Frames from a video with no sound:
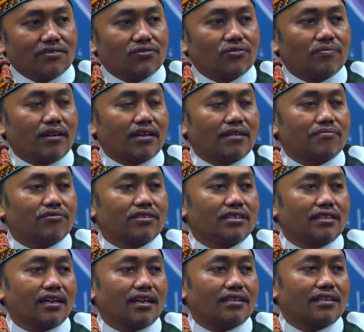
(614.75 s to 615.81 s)
Cuma
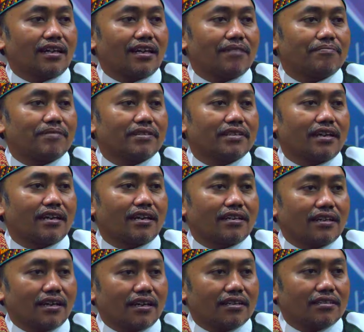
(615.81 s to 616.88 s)
kemudian dalam
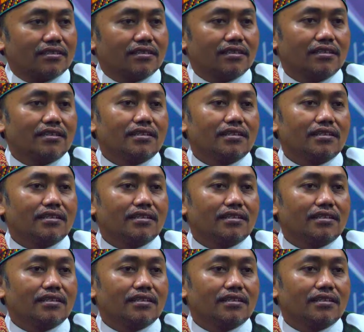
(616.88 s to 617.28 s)
perjalanan